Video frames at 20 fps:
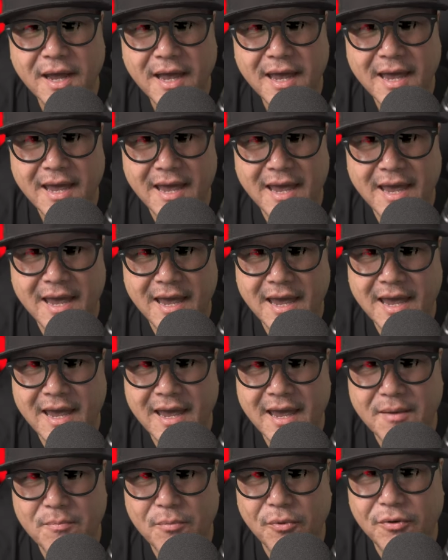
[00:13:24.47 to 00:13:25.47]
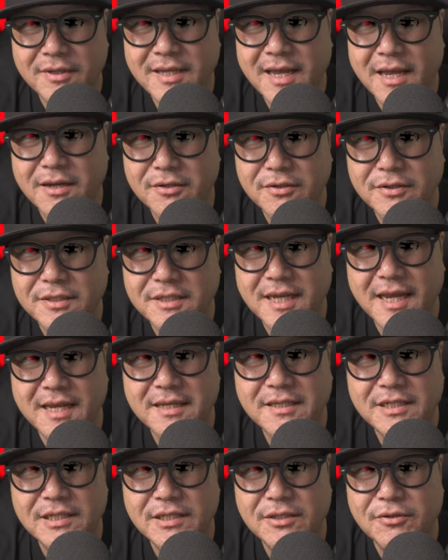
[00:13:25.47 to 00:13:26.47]
えー、
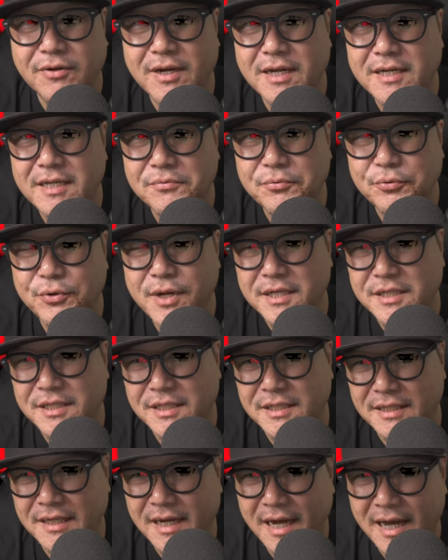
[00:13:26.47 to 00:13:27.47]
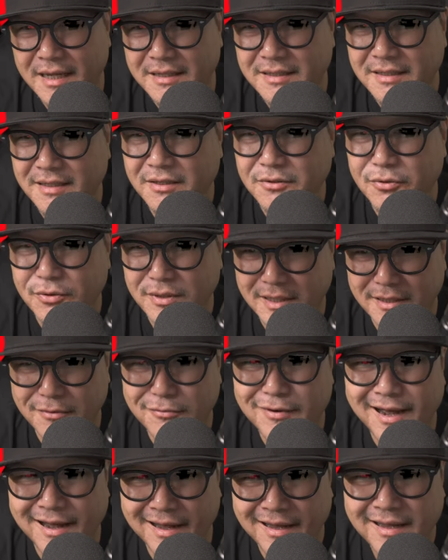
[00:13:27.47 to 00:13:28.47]
モデルチェンジとかリフレッシュがあった時
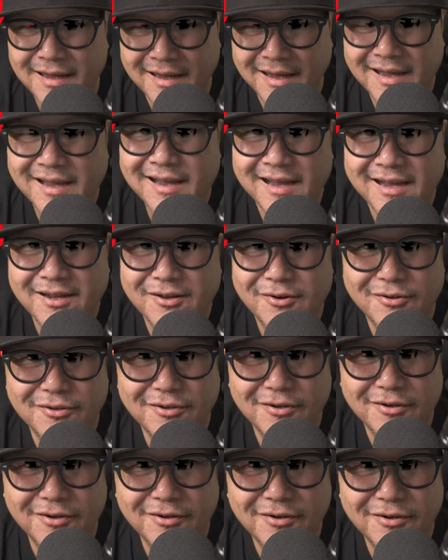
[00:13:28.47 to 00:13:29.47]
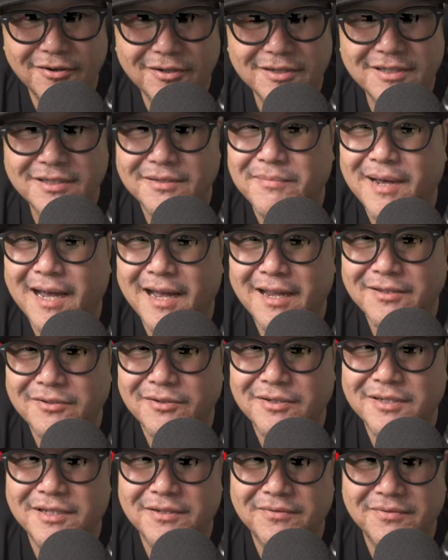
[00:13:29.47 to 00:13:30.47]
はこの
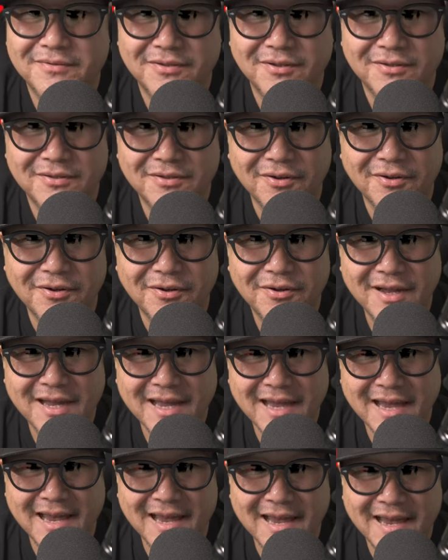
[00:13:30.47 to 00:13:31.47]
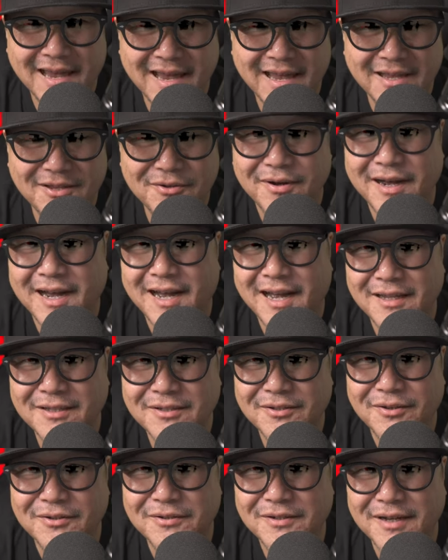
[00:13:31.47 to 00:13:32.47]
スマートシフトと、えー、
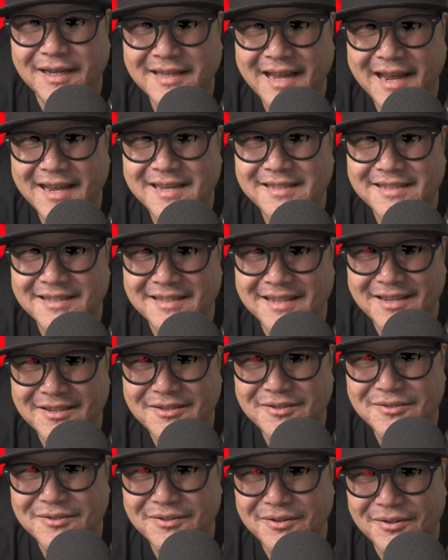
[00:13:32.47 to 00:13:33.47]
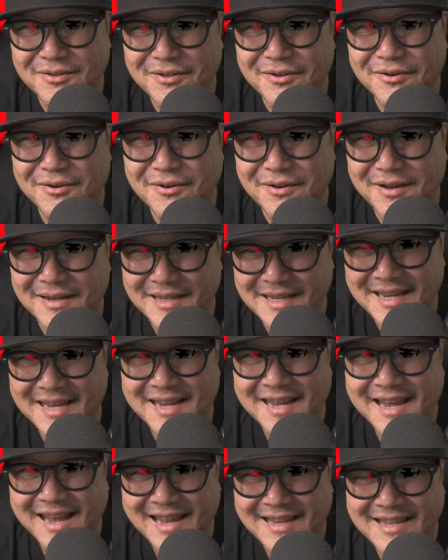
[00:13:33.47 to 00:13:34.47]
ドアハンドルがないっていうこと
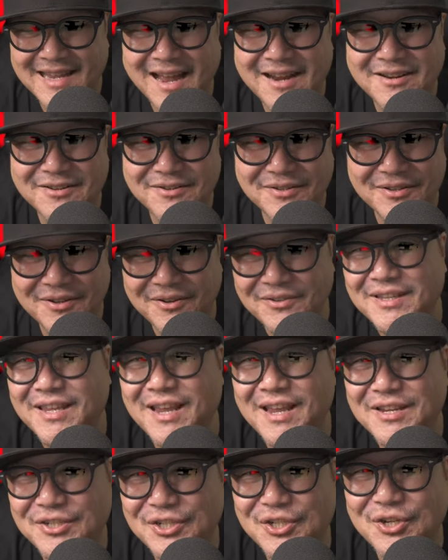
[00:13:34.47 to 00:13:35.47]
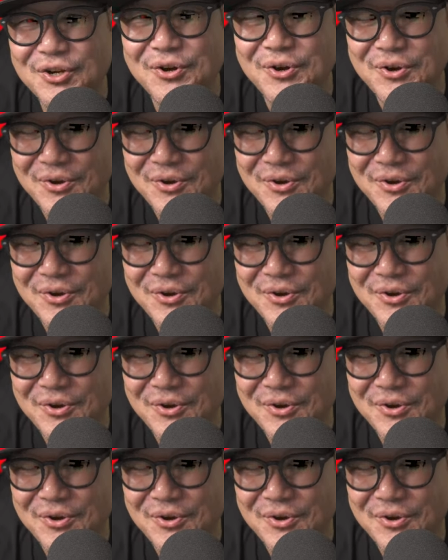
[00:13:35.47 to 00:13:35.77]
になるのでしょ